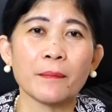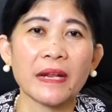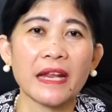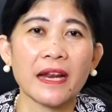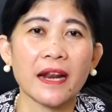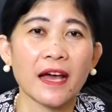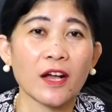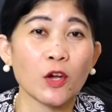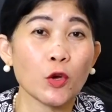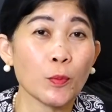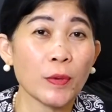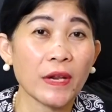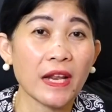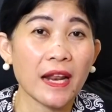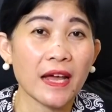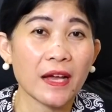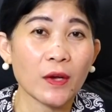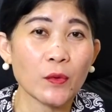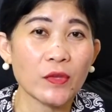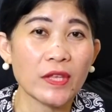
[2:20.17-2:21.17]

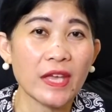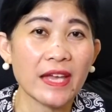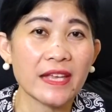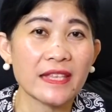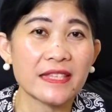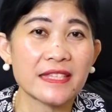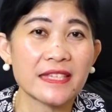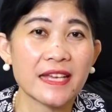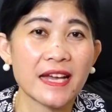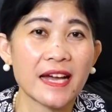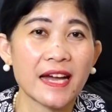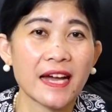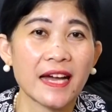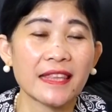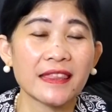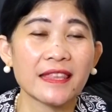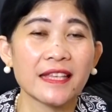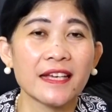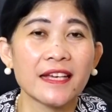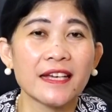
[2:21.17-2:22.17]
perilaku-perilakunya yang jahat